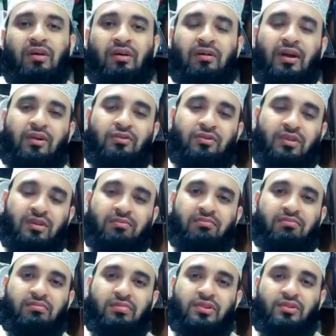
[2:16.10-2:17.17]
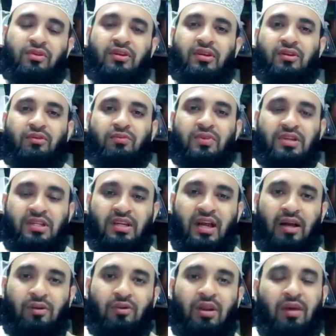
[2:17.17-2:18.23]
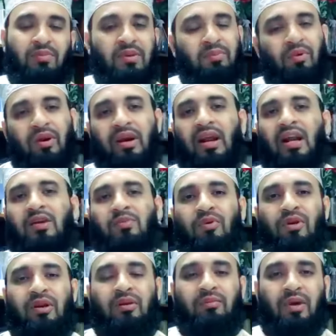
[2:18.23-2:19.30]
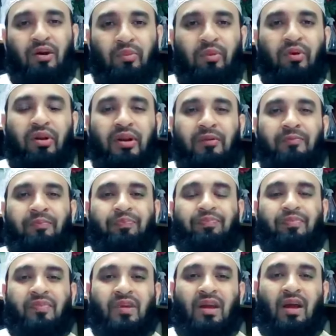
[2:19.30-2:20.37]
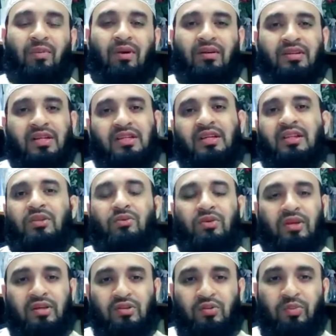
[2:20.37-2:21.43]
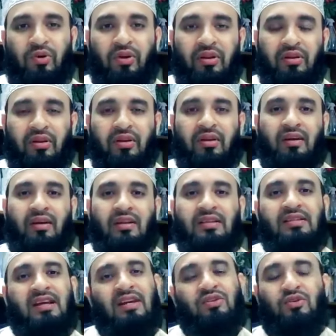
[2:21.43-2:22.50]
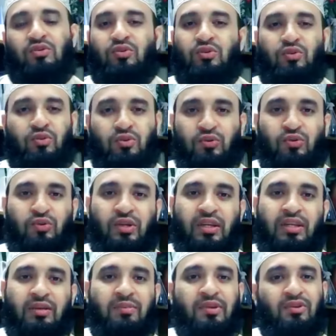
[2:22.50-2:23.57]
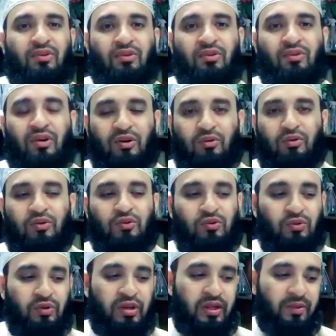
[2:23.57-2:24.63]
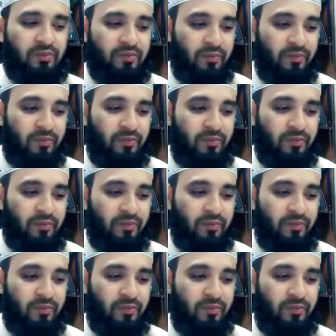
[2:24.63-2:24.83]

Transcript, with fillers: কারো যদি শরীরের খুব বেশি না খুলে আপনি পড়েন আট পড়েন বারো পড়েন আবার শেষ রাতে উঠে কিছু পড়েন যার যতটুকু সুযোগ এ নিয়ে বিতর্ক করার কোনো সুযোগ নেই